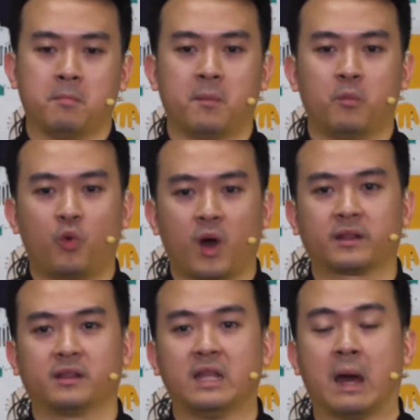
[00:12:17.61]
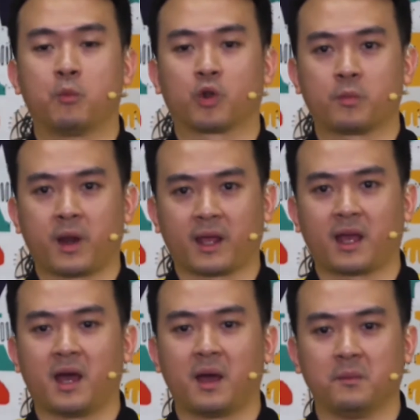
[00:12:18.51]
membuat dapur
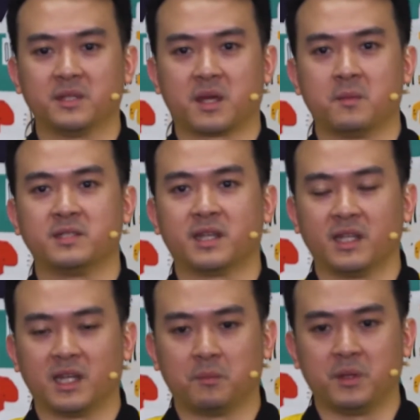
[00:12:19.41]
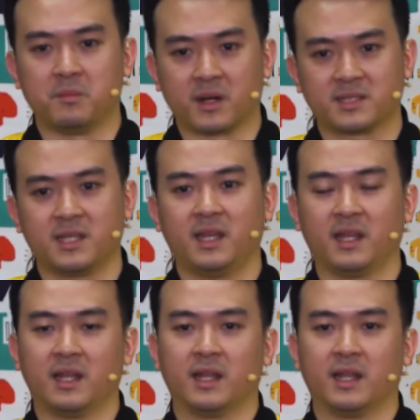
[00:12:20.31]
mereka bisa menjadi lebih bersih